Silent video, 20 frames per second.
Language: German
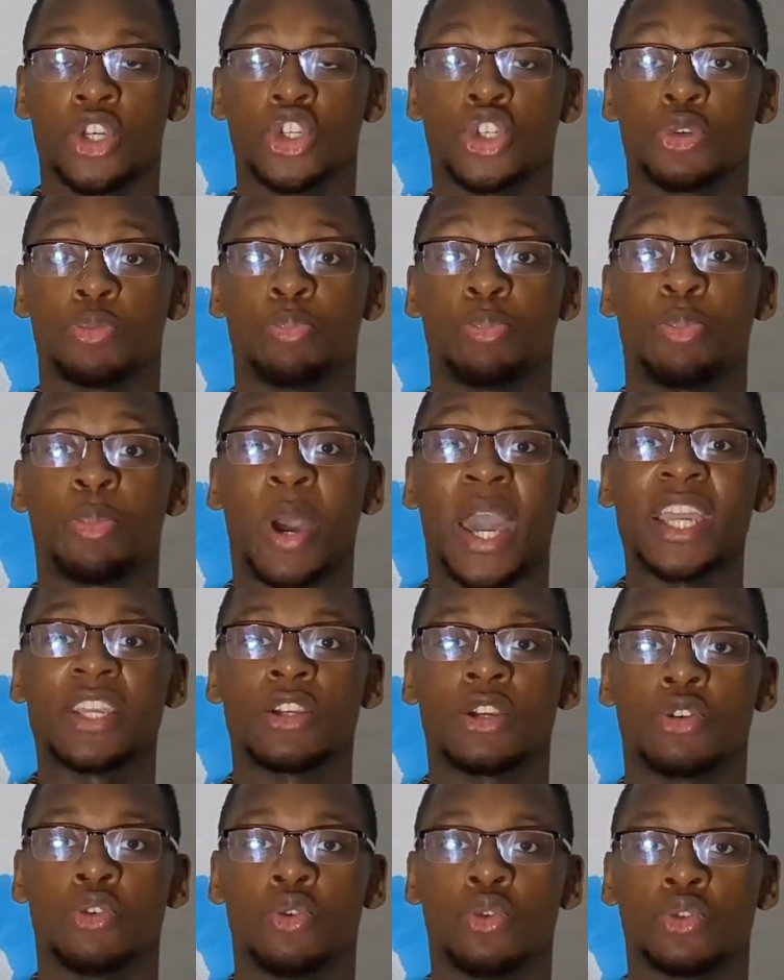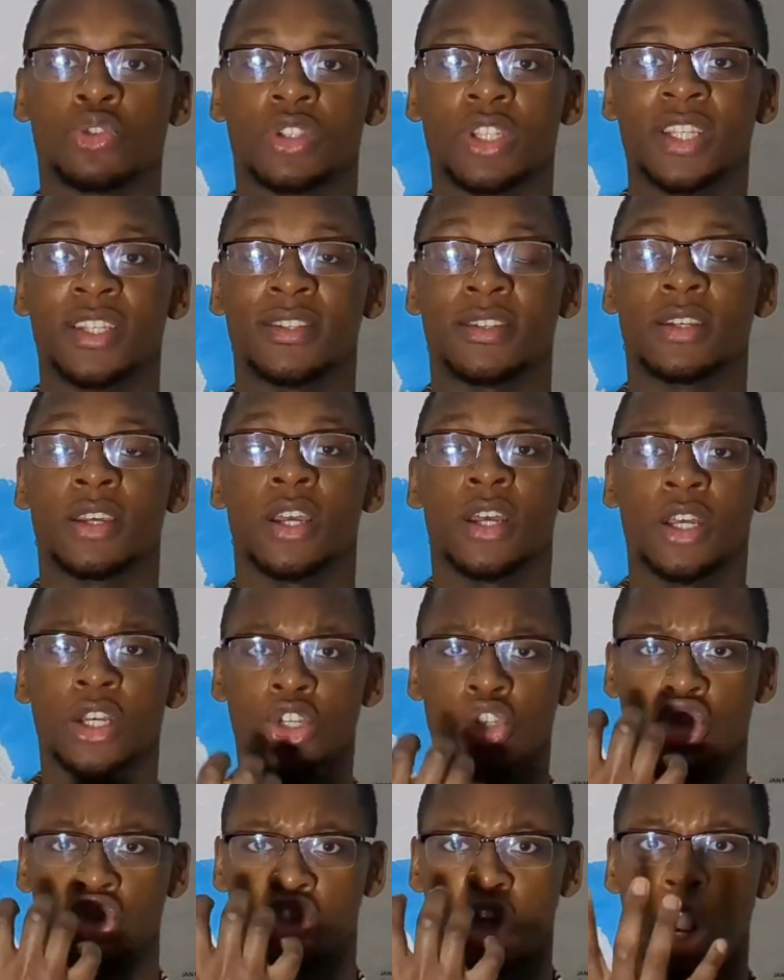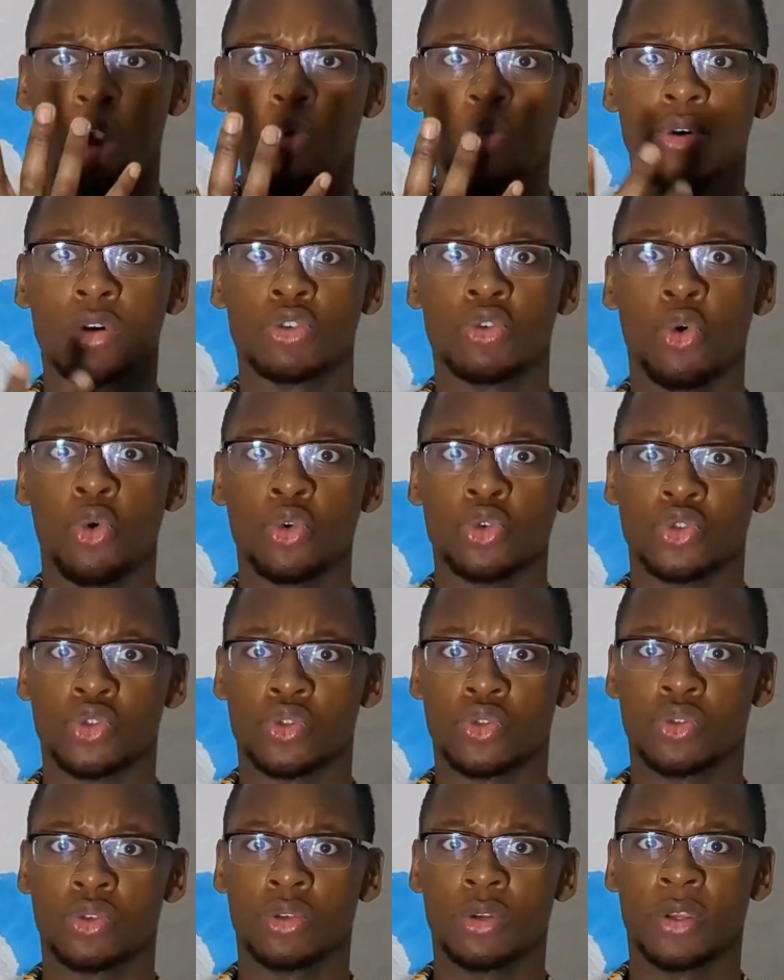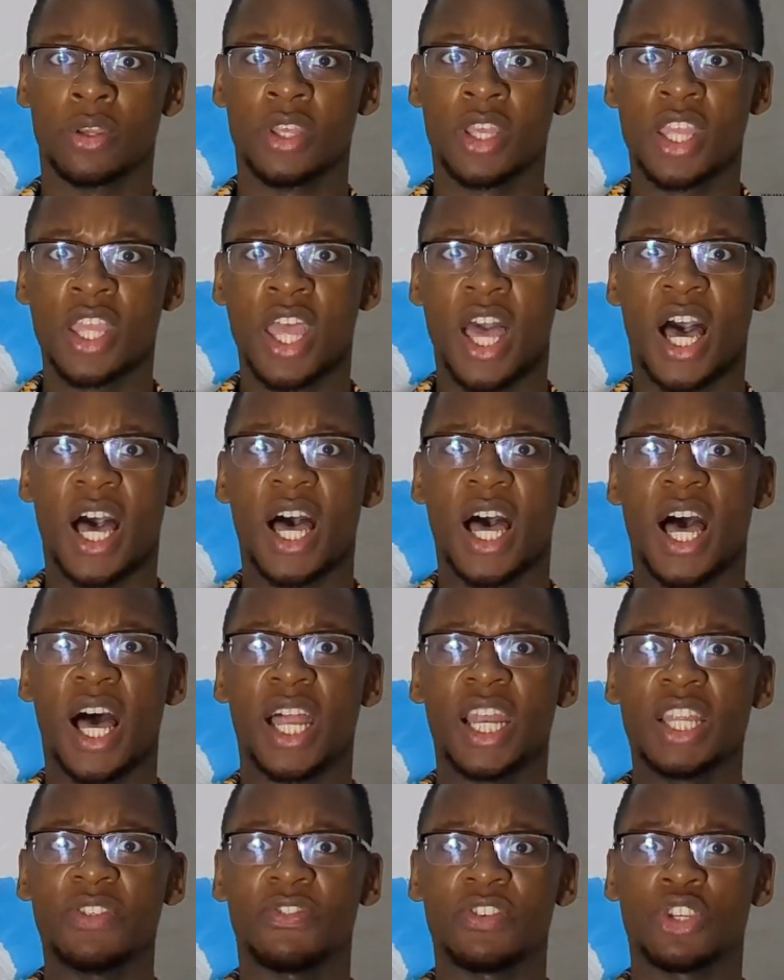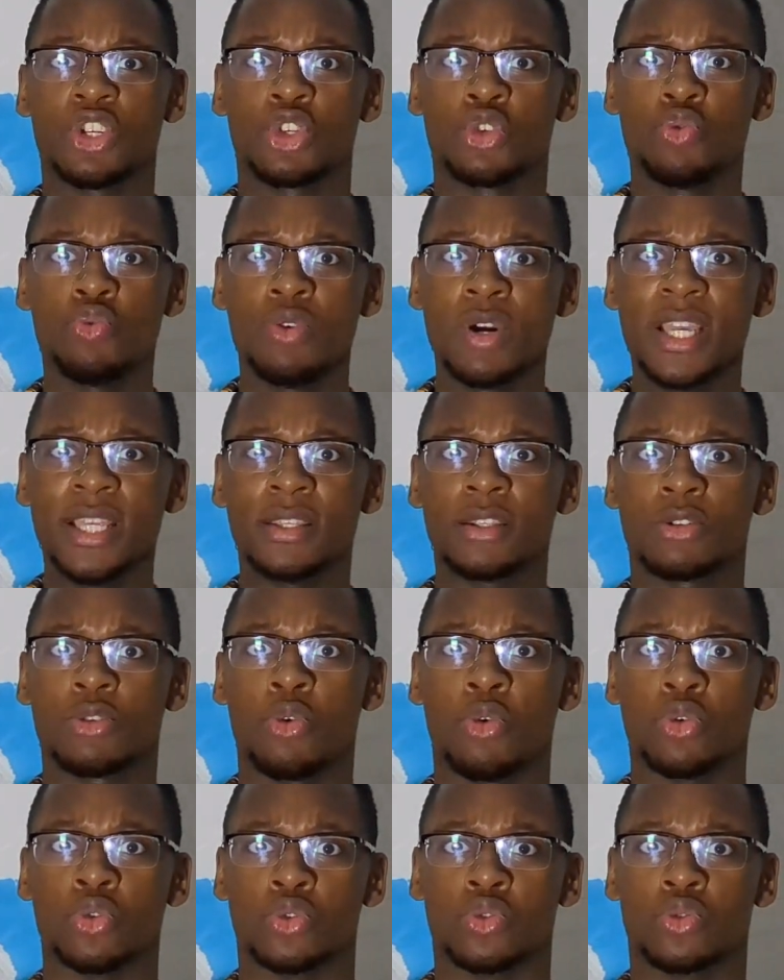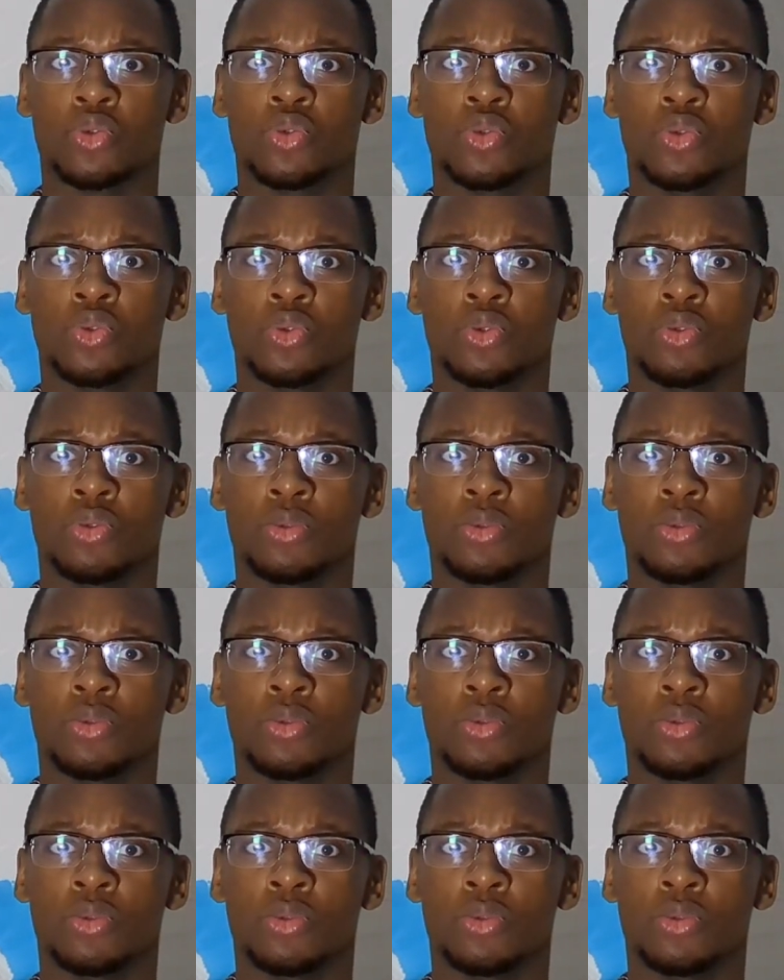Ich spreche groß. Ich schaue groß. Alles, was ich tue, ist groß